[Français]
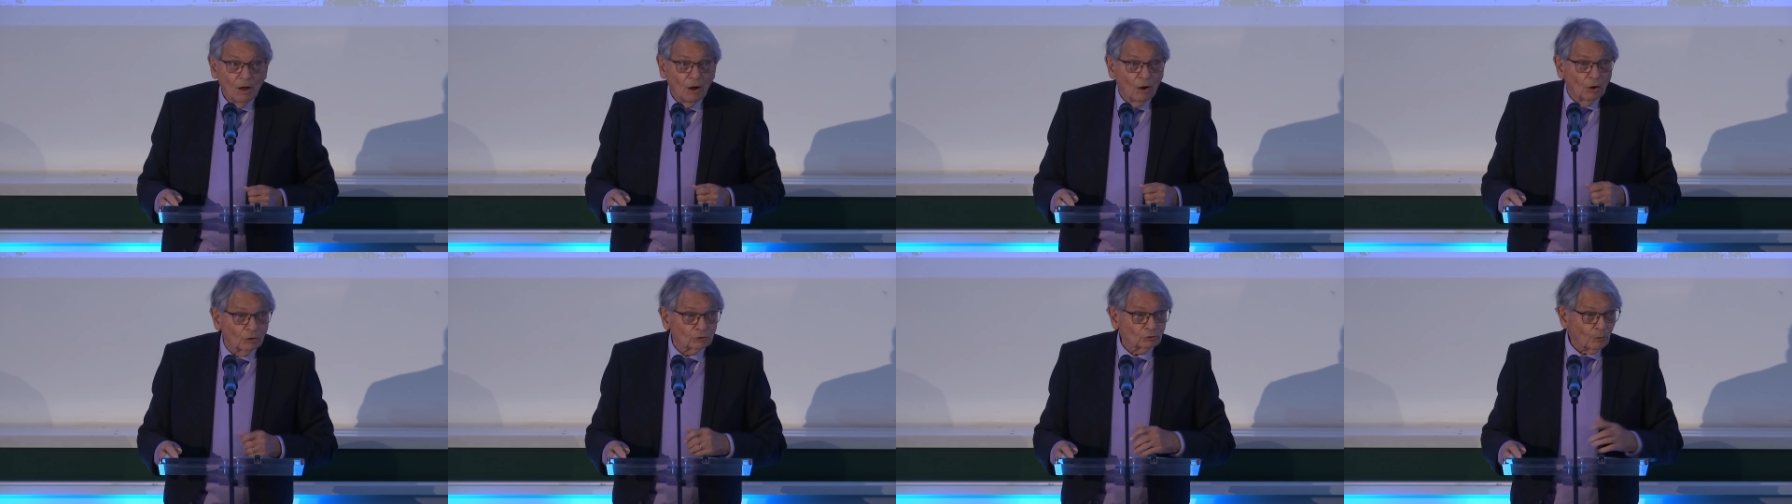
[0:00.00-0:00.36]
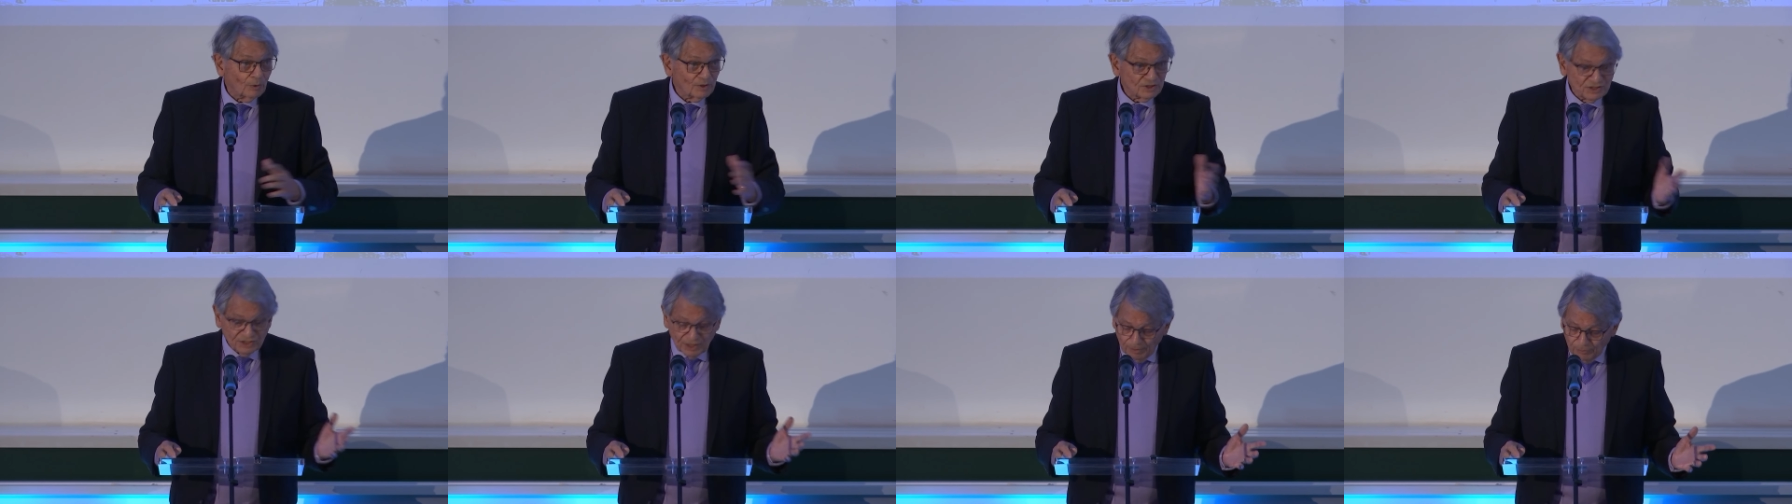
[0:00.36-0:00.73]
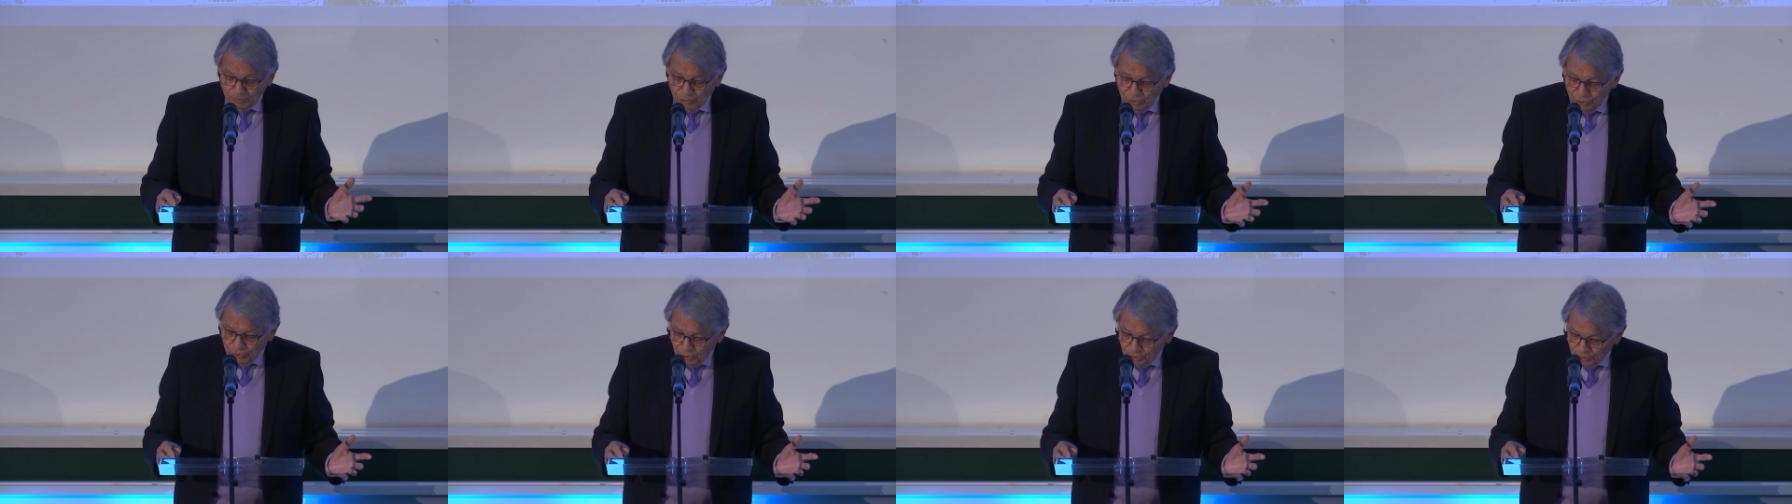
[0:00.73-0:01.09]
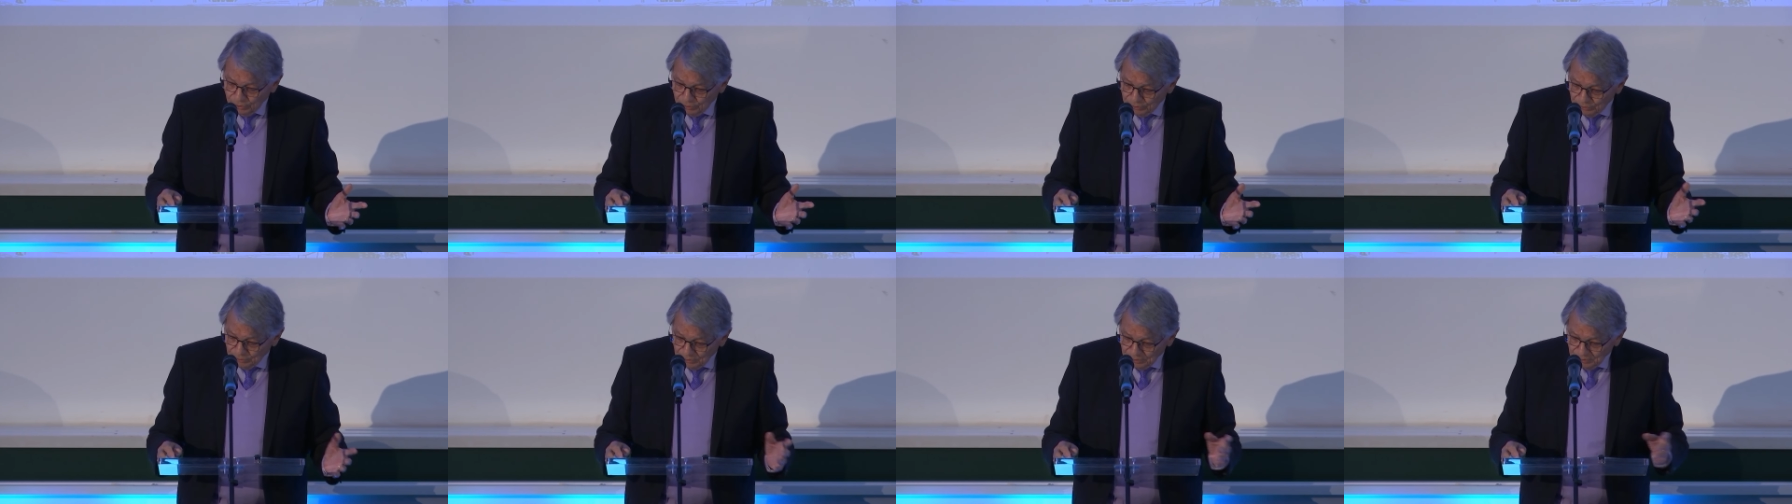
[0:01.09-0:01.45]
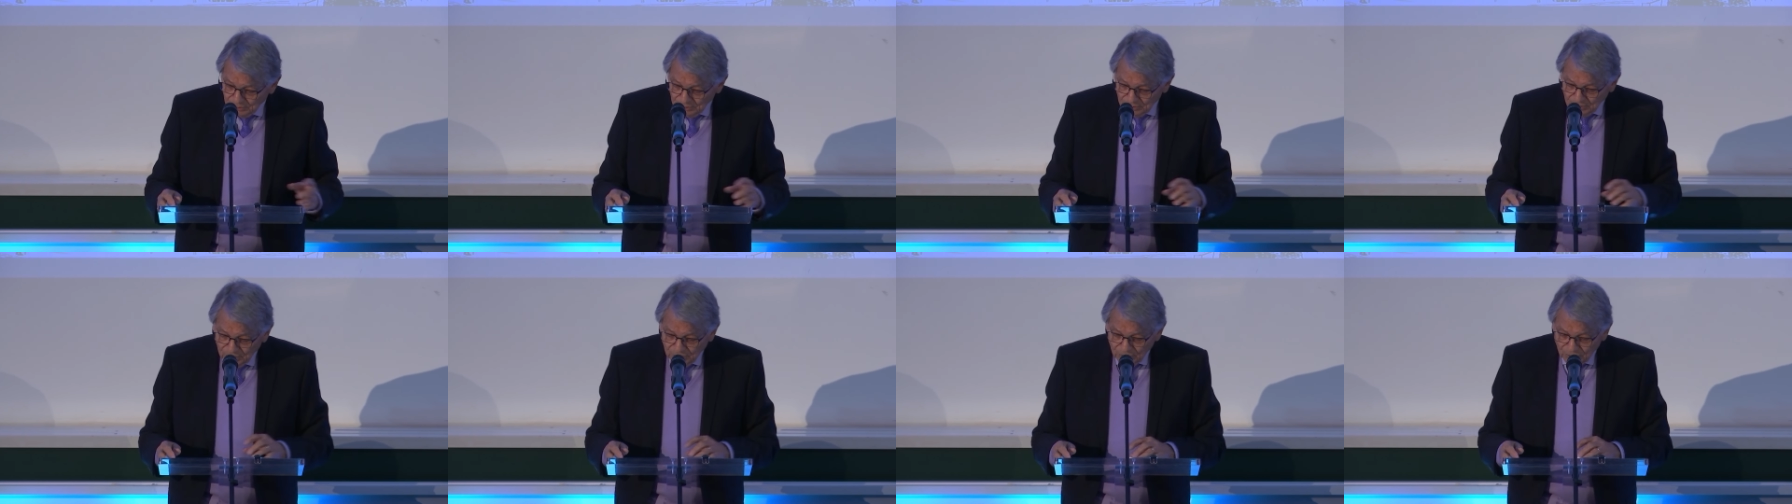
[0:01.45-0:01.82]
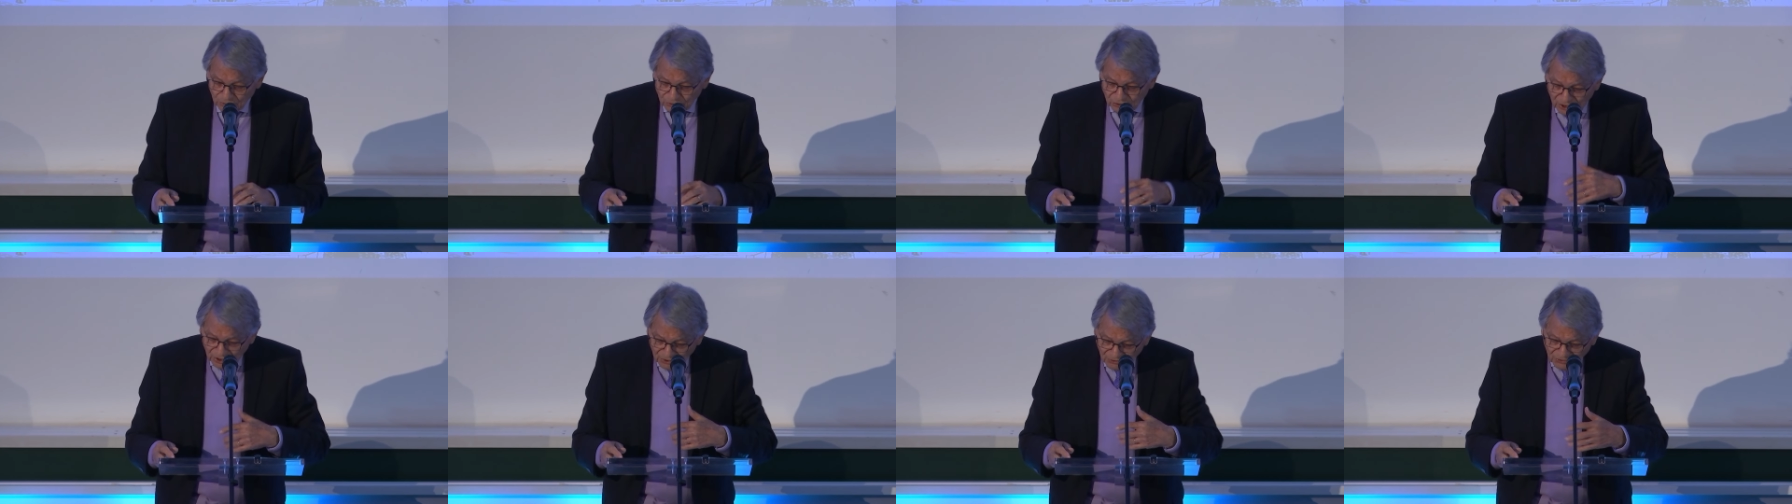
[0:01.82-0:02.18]
En troisième lieu,
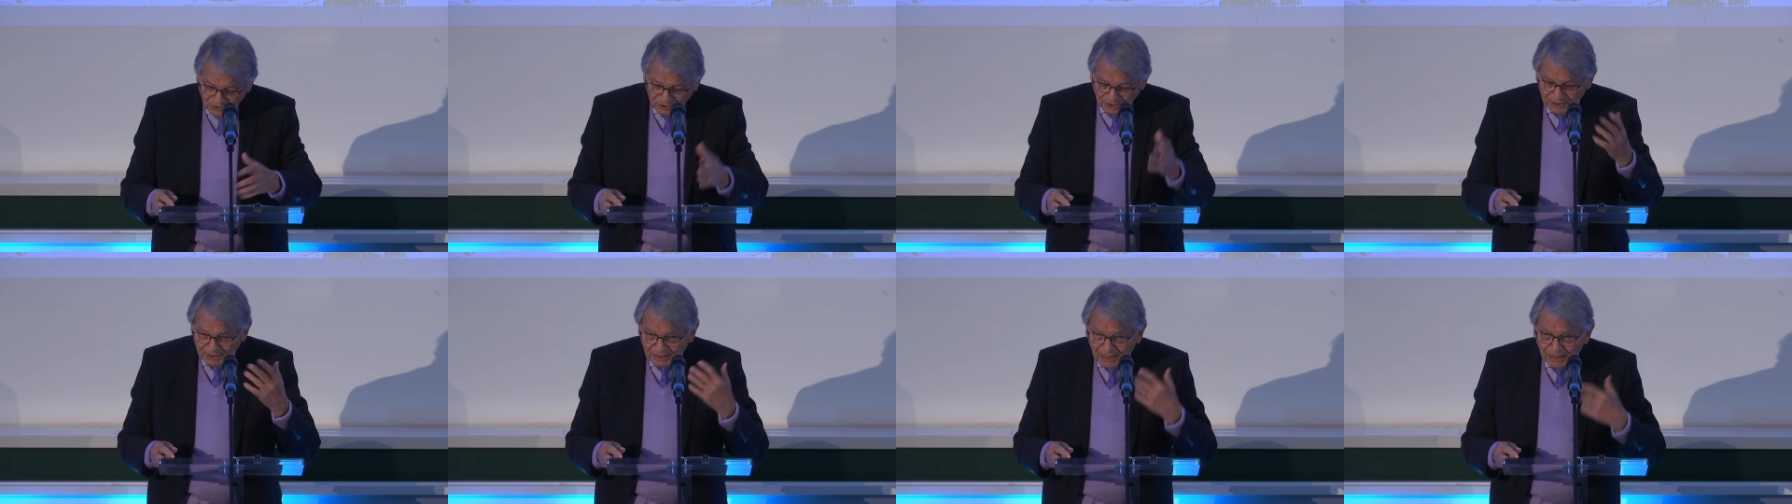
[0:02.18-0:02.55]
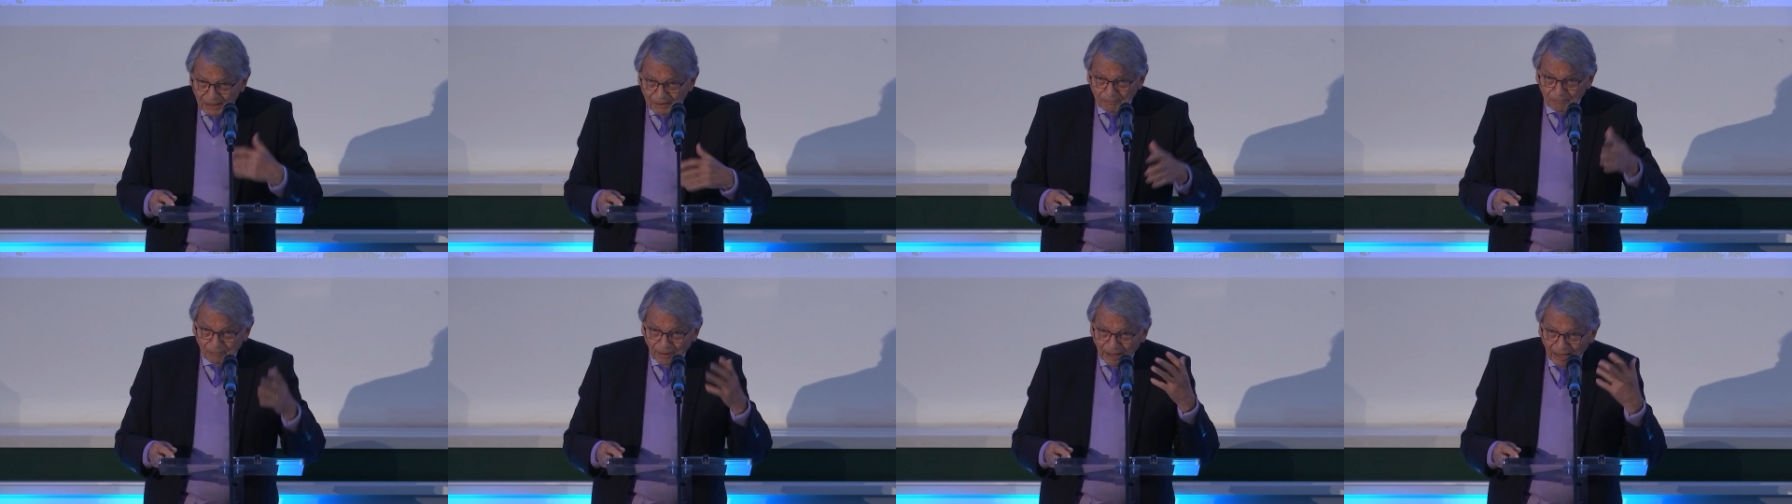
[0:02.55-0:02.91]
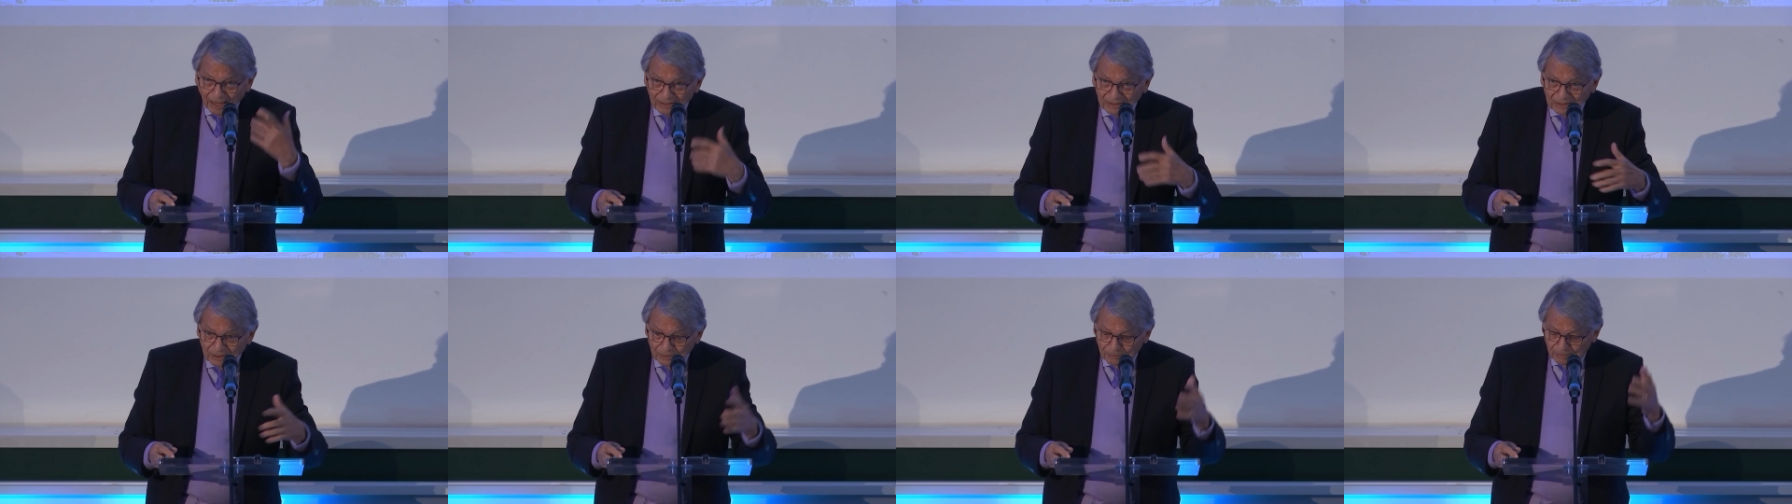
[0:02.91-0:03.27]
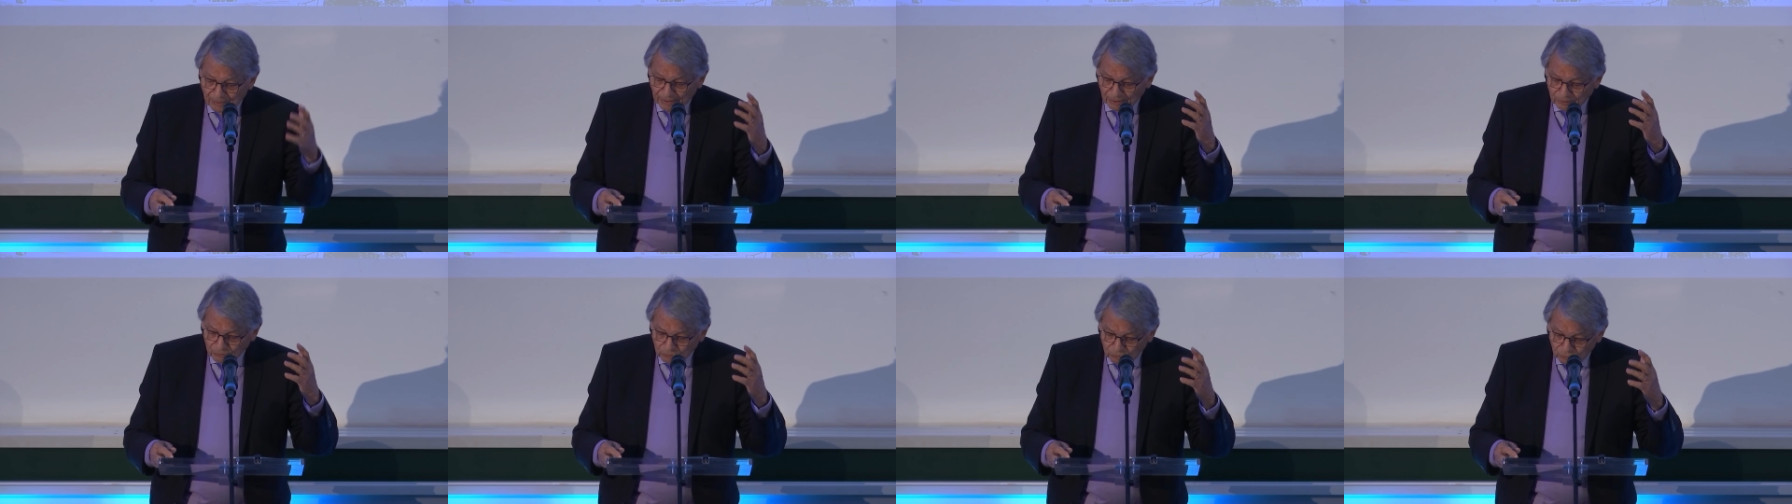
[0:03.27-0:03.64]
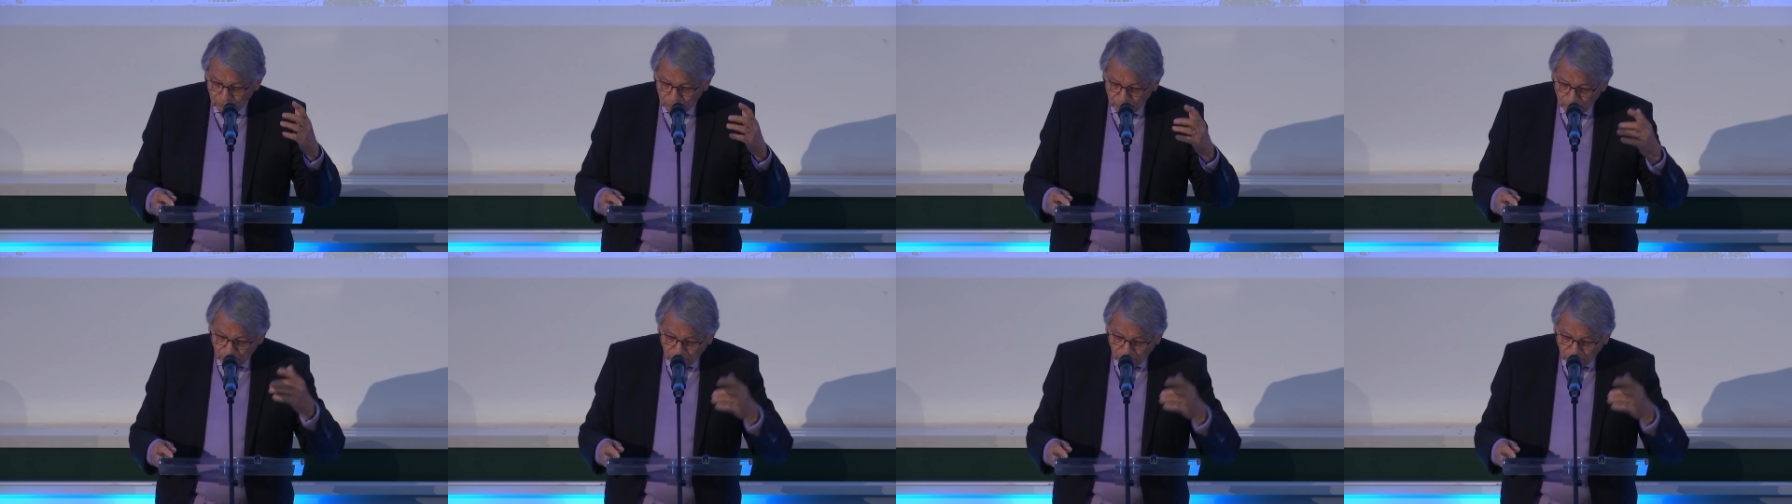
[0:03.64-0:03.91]
chassé d'un paradis perdu,